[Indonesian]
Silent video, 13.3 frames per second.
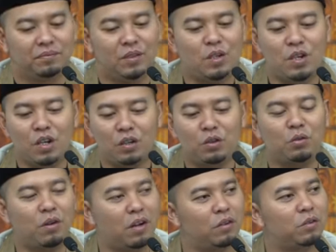Di
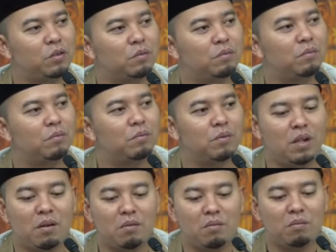situ antum.
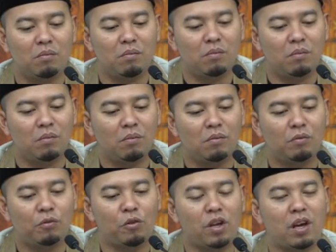Ini
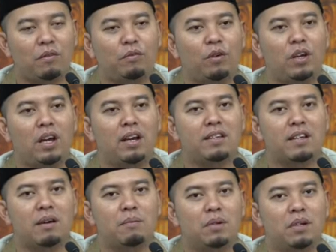foya-foya
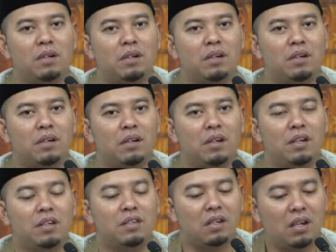sama
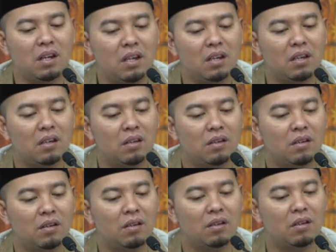istri
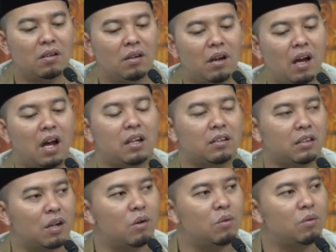
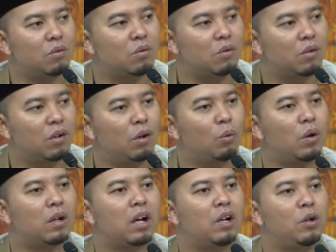atau
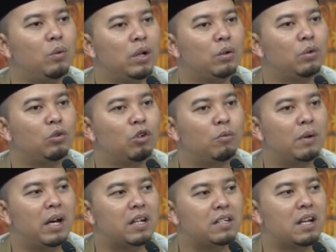mengeluarkan duit
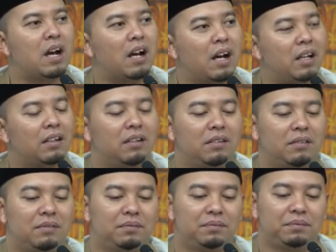untuk bayar zakat.
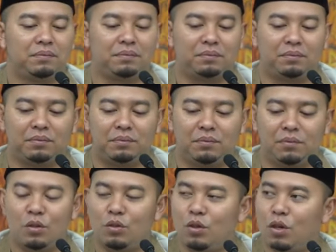
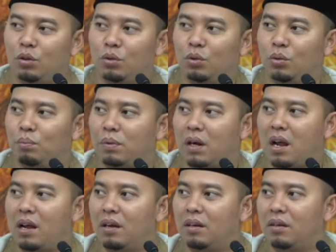Di situ
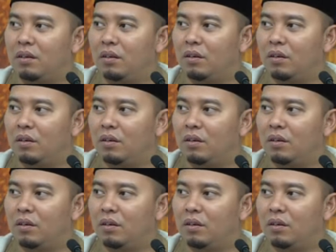perang.